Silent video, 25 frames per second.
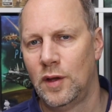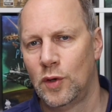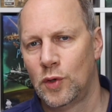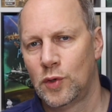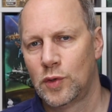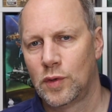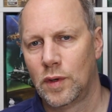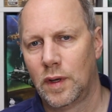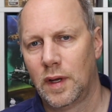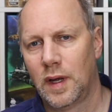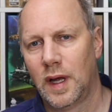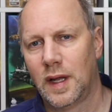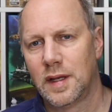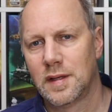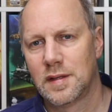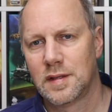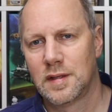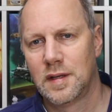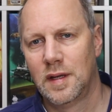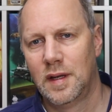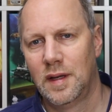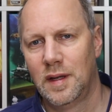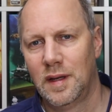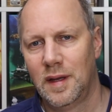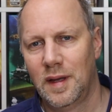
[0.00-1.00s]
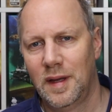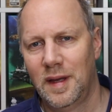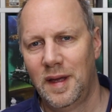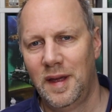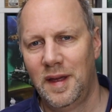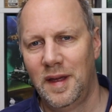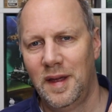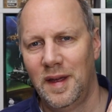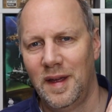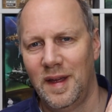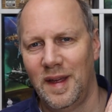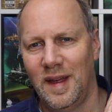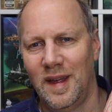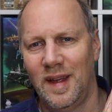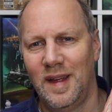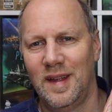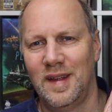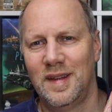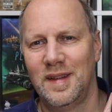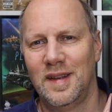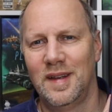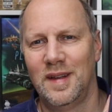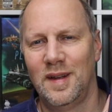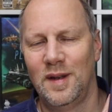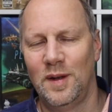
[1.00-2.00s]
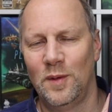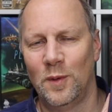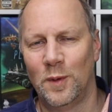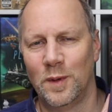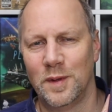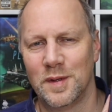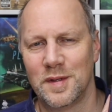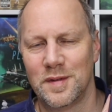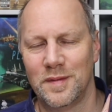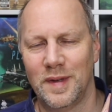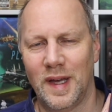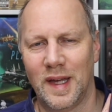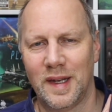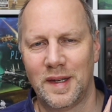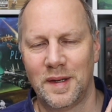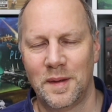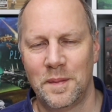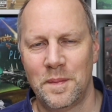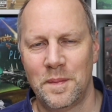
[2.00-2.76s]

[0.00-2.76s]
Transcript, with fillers: schon ganz äh, lohnenswert.